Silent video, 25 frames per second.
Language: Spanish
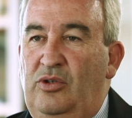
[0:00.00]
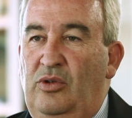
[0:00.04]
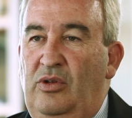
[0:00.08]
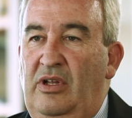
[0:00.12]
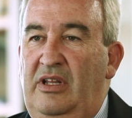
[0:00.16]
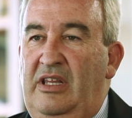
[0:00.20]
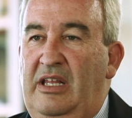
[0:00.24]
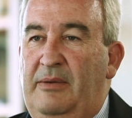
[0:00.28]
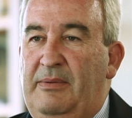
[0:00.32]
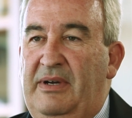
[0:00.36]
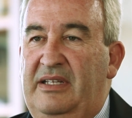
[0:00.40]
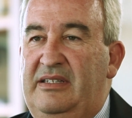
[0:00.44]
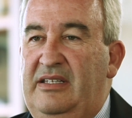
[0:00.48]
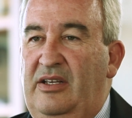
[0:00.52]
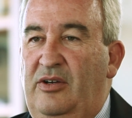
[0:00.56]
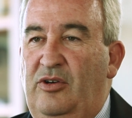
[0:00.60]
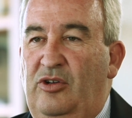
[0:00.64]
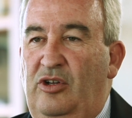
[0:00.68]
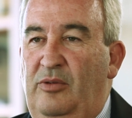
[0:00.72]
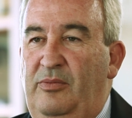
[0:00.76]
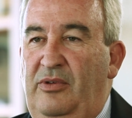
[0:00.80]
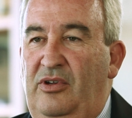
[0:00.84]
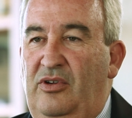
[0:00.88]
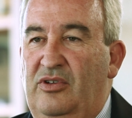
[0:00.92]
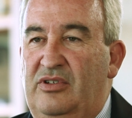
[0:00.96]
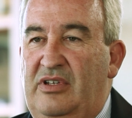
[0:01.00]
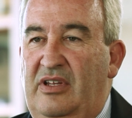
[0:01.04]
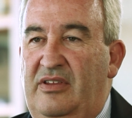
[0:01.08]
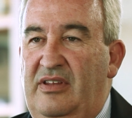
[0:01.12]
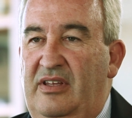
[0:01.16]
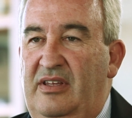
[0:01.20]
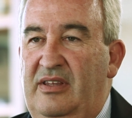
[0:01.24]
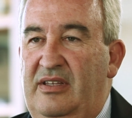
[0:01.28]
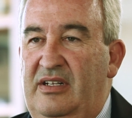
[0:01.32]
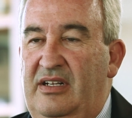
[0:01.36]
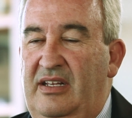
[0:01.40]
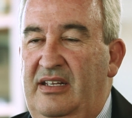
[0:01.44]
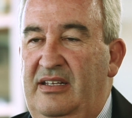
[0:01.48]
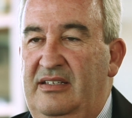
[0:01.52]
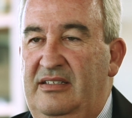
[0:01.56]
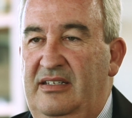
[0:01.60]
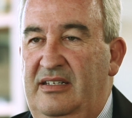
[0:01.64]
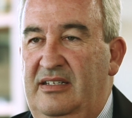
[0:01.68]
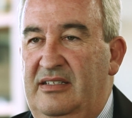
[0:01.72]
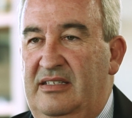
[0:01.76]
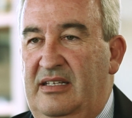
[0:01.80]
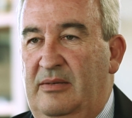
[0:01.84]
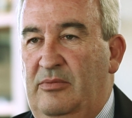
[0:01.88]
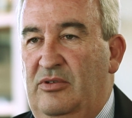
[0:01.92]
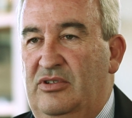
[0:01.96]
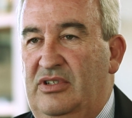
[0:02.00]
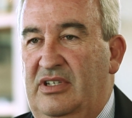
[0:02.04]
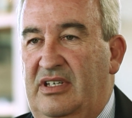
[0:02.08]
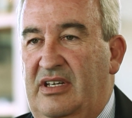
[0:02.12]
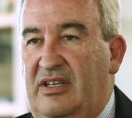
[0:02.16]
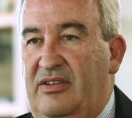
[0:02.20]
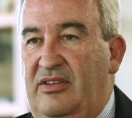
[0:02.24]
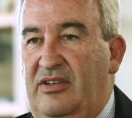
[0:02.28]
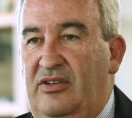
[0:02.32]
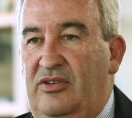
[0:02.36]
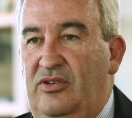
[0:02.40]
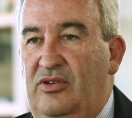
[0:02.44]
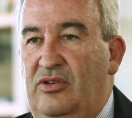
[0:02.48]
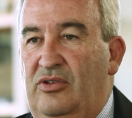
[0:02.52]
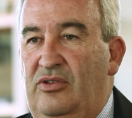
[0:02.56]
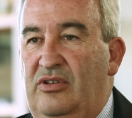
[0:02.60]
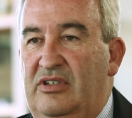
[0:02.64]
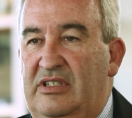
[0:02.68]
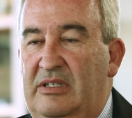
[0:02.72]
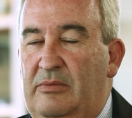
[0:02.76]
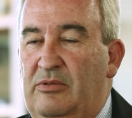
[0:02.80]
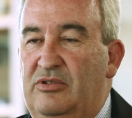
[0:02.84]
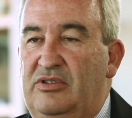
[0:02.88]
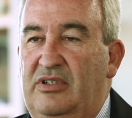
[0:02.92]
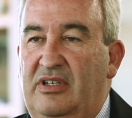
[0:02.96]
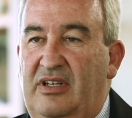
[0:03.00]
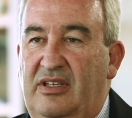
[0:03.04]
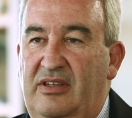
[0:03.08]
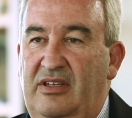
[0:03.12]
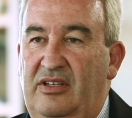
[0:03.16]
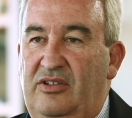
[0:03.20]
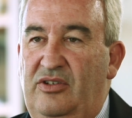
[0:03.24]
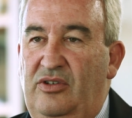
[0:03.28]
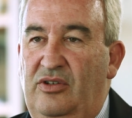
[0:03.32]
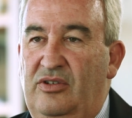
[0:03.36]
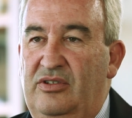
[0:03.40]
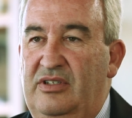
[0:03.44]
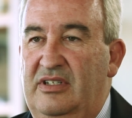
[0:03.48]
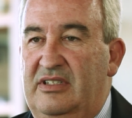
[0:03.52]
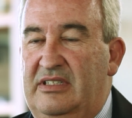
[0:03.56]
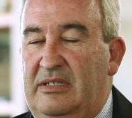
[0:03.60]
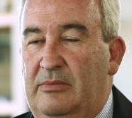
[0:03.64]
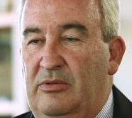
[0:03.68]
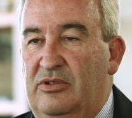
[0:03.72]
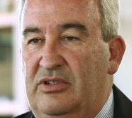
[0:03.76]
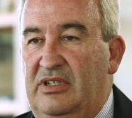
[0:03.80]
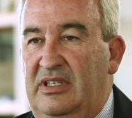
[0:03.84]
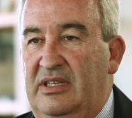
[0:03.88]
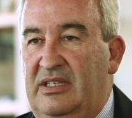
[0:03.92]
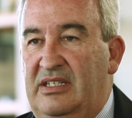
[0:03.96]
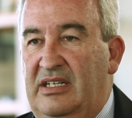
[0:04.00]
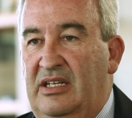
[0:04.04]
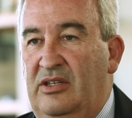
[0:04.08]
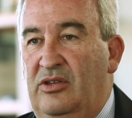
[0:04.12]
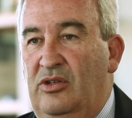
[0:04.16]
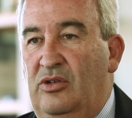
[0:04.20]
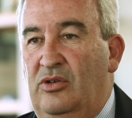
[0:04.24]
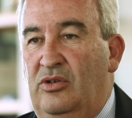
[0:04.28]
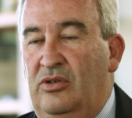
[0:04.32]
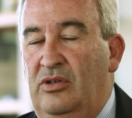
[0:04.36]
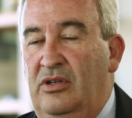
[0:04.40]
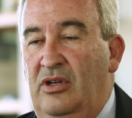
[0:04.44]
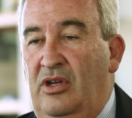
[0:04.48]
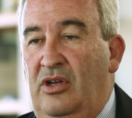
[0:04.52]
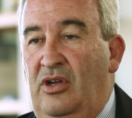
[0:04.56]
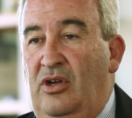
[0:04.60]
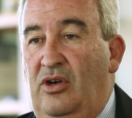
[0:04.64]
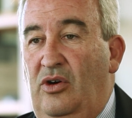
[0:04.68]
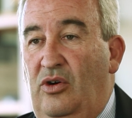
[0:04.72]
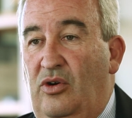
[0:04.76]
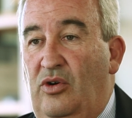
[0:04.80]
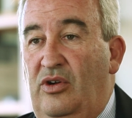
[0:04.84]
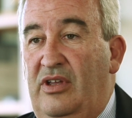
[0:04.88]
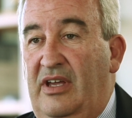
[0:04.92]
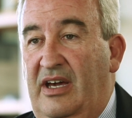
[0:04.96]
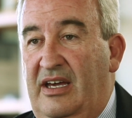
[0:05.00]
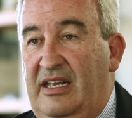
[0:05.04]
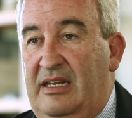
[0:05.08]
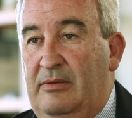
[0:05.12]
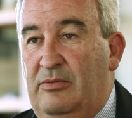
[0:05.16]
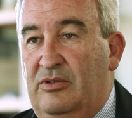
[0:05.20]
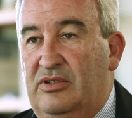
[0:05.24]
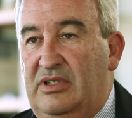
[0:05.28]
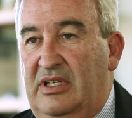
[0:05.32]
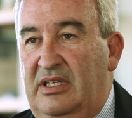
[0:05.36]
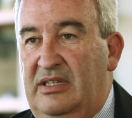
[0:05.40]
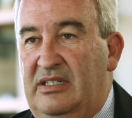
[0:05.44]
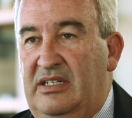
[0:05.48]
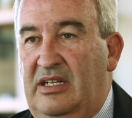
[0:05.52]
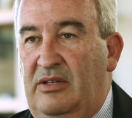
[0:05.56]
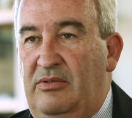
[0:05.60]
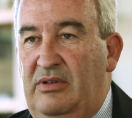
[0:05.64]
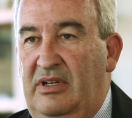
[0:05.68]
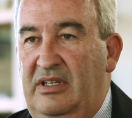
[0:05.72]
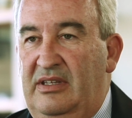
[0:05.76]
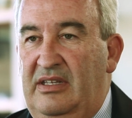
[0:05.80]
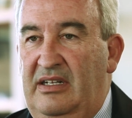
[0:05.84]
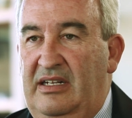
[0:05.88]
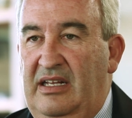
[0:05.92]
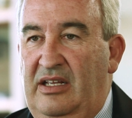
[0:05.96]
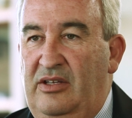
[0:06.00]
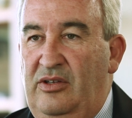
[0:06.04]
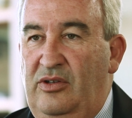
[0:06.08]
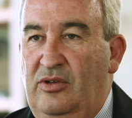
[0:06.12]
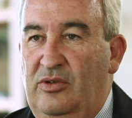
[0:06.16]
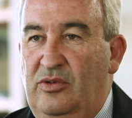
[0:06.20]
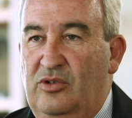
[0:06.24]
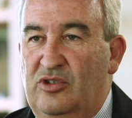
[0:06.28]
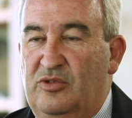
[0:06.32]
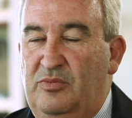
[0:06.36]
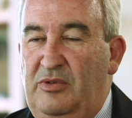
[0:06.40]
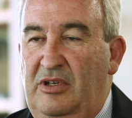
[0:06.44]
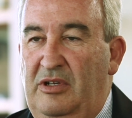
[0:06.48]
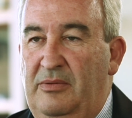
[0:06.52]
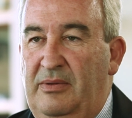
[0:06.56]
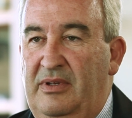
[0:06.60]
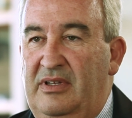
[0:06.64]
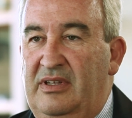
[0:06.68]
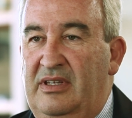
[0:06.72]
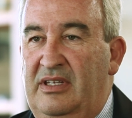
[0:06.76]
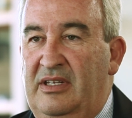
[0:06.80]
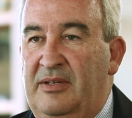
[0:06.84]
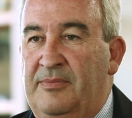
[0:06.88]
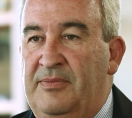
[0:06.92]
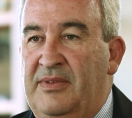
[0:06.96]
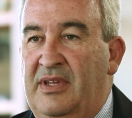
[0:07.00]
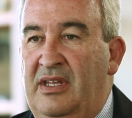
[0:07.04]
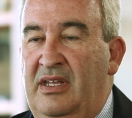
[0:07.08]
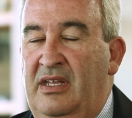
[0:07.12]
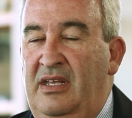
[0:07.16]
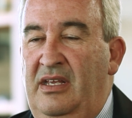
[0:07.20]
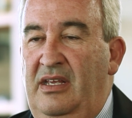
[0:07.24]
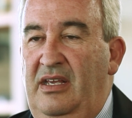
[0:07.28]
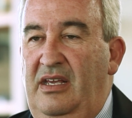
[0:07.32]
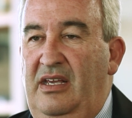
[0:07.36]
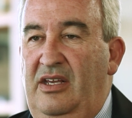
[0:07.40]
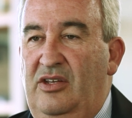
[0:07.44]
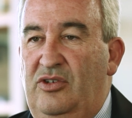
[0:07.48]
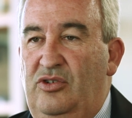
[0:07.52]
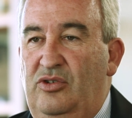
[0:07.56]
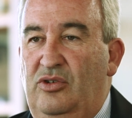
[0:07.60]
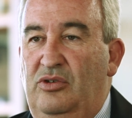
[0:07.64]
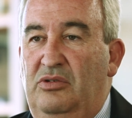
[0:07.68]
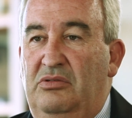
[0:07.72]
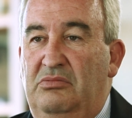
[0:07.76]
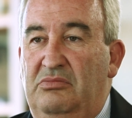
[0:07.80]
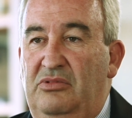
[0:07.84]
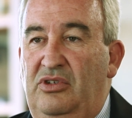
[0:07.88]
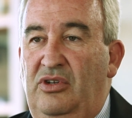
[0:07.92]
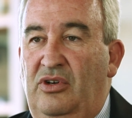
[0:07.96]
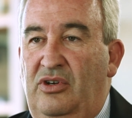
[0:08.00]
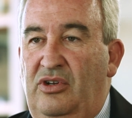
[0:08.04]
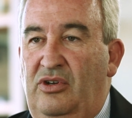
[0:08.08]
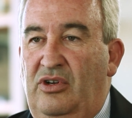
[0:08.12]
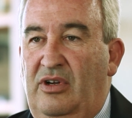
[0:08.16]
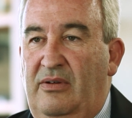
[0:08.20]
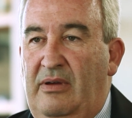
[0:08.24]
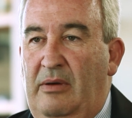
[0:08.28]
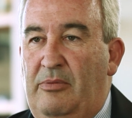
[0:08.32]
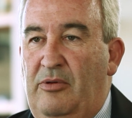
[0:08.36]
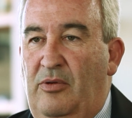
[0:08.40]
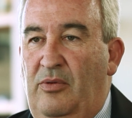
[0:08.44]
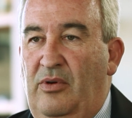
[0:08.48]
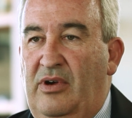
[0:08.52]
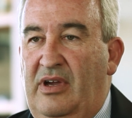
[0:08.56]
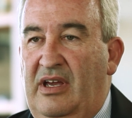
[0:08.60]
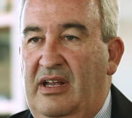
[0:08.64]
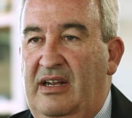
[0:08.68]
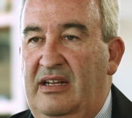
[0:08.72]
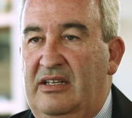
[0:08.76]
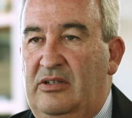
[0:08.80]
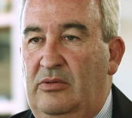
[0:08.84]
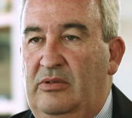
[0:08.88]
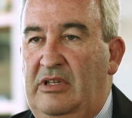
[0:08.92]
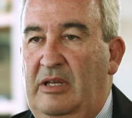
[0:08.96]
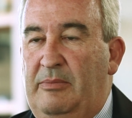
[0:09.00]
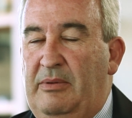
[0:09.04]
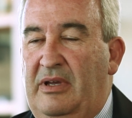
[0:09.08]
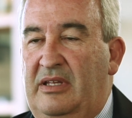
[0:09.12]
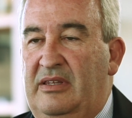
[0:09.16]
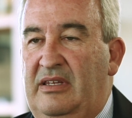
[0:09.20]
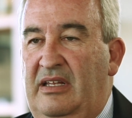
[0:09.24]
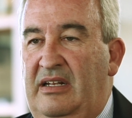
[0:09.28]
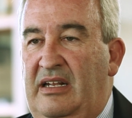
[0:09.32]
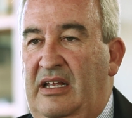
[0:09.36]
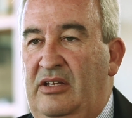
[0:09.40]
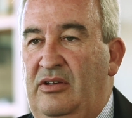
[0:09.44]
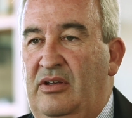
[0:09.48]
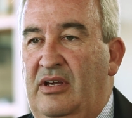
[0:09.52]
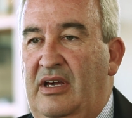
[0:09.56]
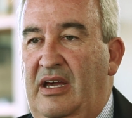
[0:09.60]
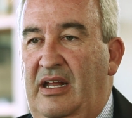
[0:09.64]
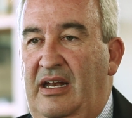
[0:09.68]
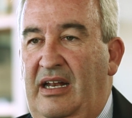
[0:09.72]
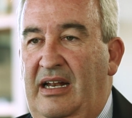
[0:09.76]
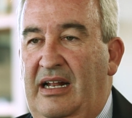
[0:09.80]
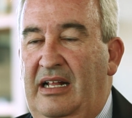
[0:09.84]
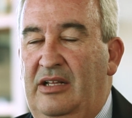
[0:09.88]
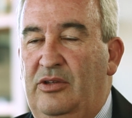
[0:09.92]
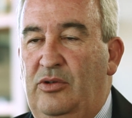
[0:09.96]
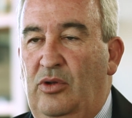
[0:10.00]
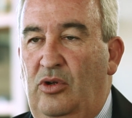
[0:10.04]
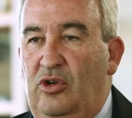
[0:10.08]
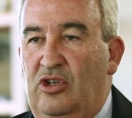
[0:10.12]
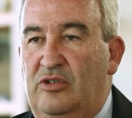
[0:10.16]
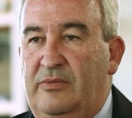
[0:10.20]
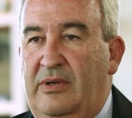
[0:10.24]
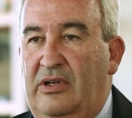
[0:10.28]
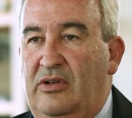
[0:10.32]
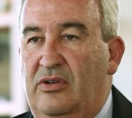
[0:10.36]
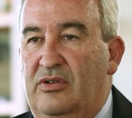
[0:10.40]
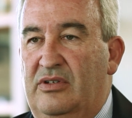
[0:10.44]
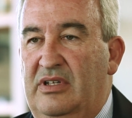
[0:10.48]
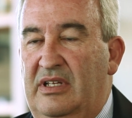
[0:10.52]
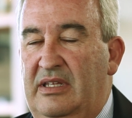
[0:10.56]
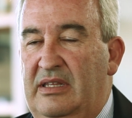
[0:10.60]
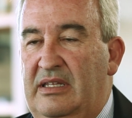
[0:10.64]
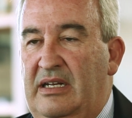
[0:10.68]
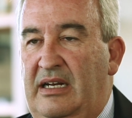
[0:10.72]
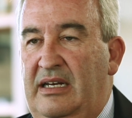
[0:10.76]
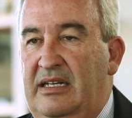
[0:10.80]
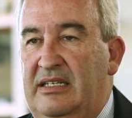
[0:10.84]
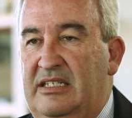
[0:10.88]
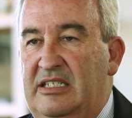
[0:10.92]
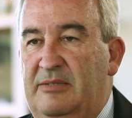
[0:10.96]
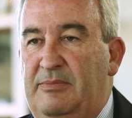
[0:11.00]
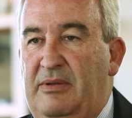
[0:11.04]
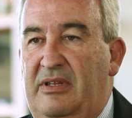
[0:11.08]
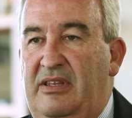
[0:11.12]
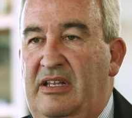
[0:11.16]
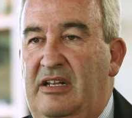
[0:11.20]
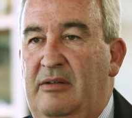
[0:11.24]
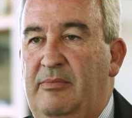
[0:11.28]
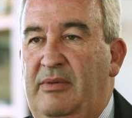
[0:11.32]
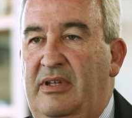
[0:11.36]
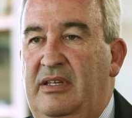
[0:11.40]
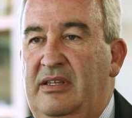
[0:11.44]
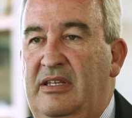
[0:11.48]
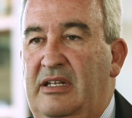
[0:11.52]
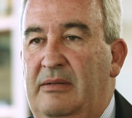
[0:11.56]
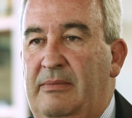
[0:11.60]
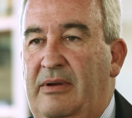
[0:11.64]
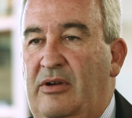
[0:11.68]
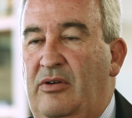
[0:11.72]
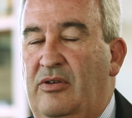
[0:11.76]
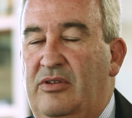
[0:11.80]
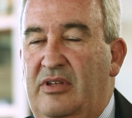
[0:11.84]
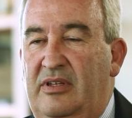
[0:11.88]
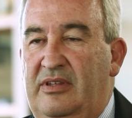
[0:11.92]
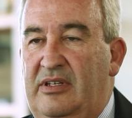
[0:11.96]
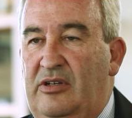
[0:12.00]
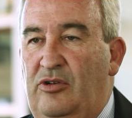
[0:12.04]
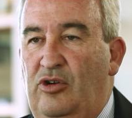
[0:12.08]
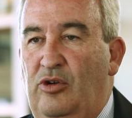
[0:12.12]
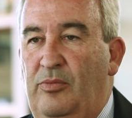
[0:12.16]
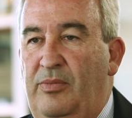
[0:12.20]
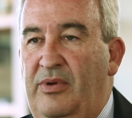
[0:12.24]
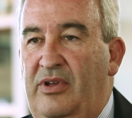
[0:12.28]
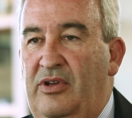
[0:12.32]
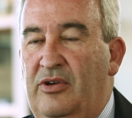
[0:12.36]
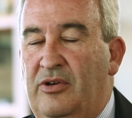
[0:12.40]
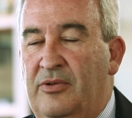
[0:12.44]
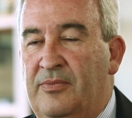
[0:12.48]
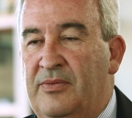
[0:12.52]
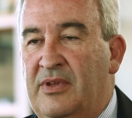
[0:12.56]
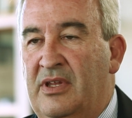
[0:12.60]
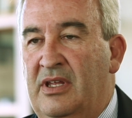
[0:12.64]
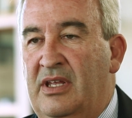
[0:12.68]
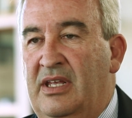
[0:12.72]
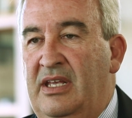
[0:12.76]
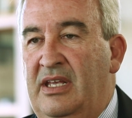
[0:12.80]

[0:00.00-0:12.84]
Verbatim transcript: Todo el debate económico se centra en si estamos en recesión, estamos en recesión, si estamos entrando o llegaremos a entrar durante el año 2020. Eso yo creo que va a provocar que en la segunda parte del año en general todos los bancos centrales, especialmente el Banco Central Europeo